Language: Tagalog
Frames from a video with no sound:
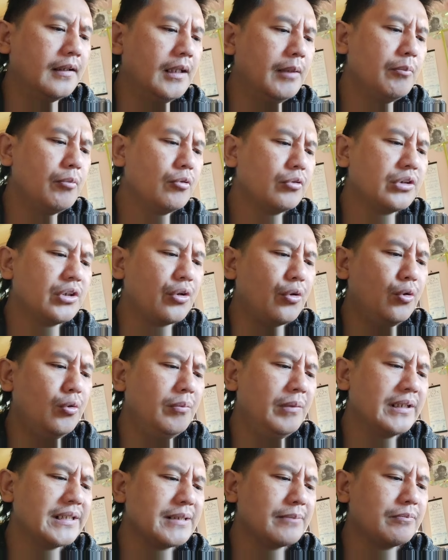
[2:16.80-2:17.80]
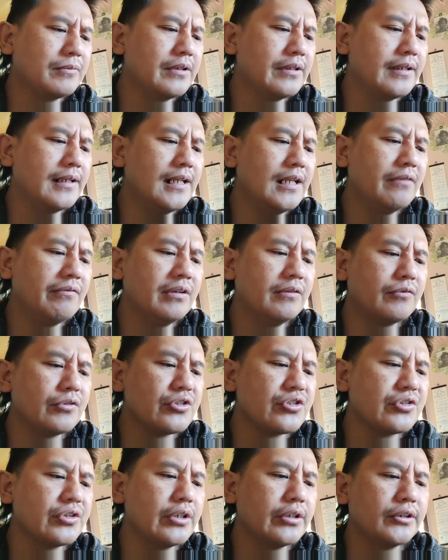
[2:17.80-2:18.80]
libro ti Roma chapter 11
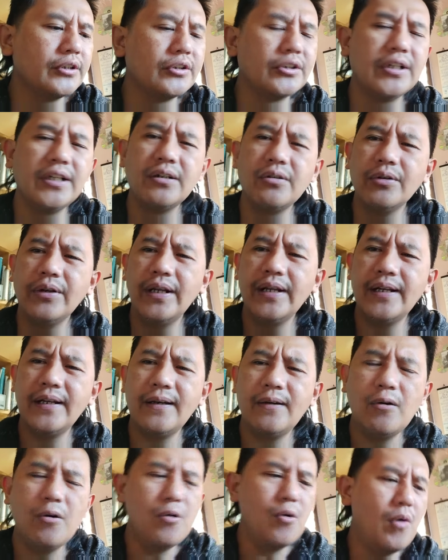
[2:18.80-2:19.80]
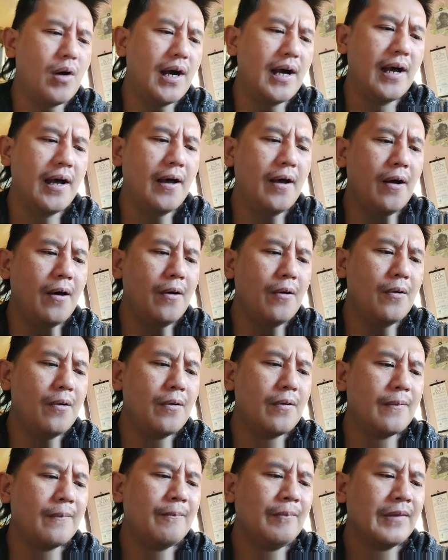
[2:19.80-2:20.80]
verse 33 kunana, Oh
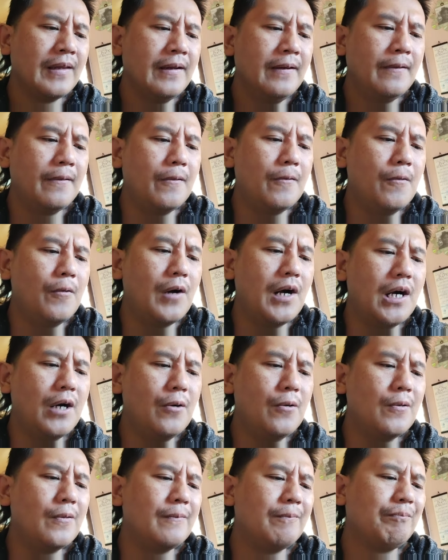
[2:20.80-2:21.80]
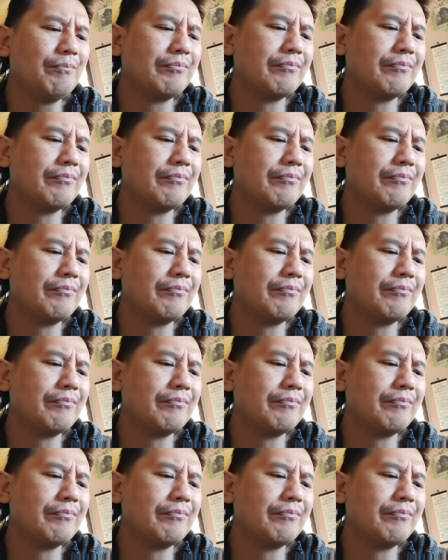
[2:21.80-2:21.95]
how, oh how,